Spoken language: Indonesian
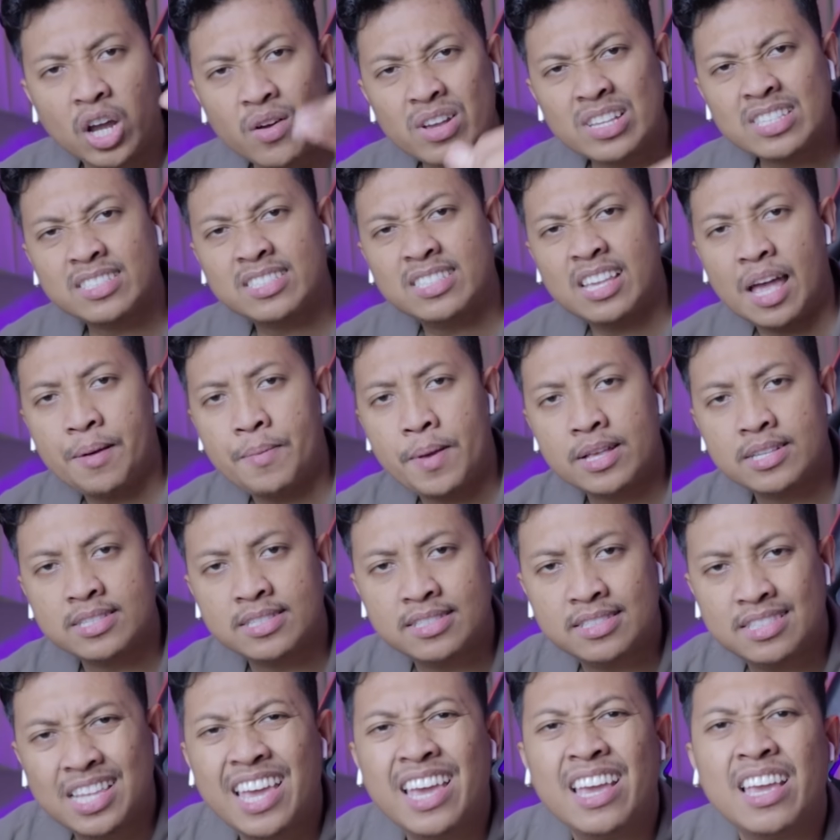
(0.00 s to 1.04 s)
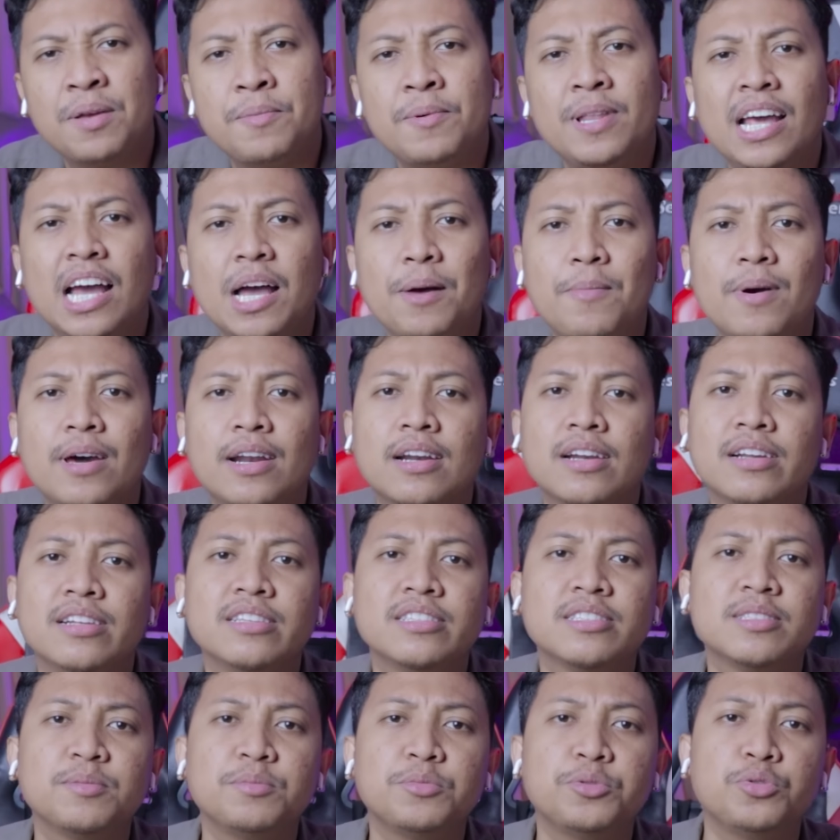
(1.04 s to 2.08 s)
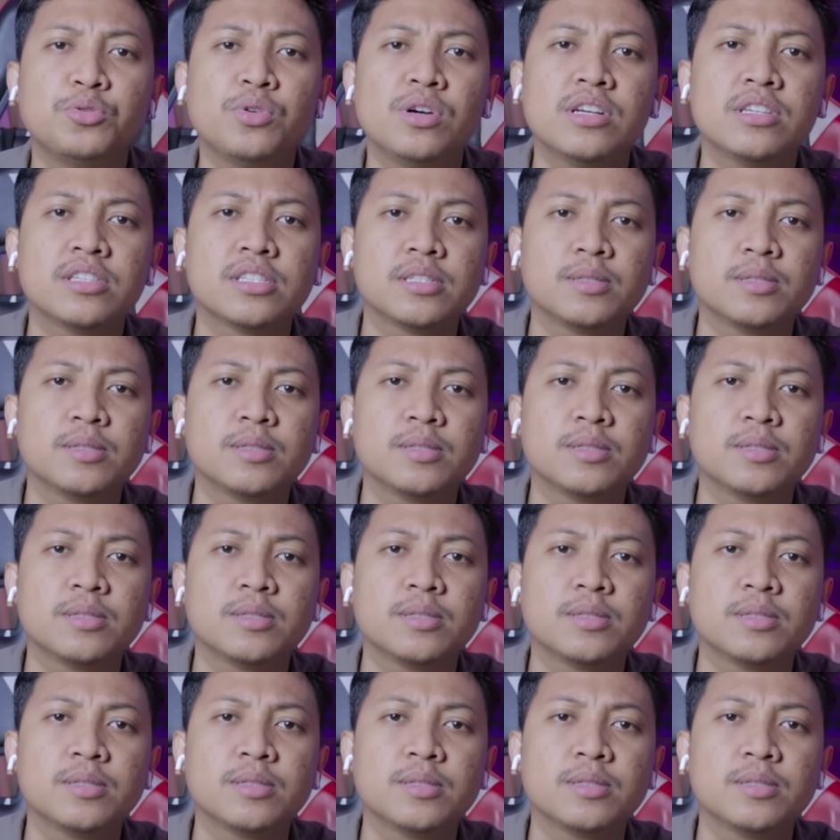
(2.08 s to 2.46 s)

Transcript: What's up gimana kabarnya semua?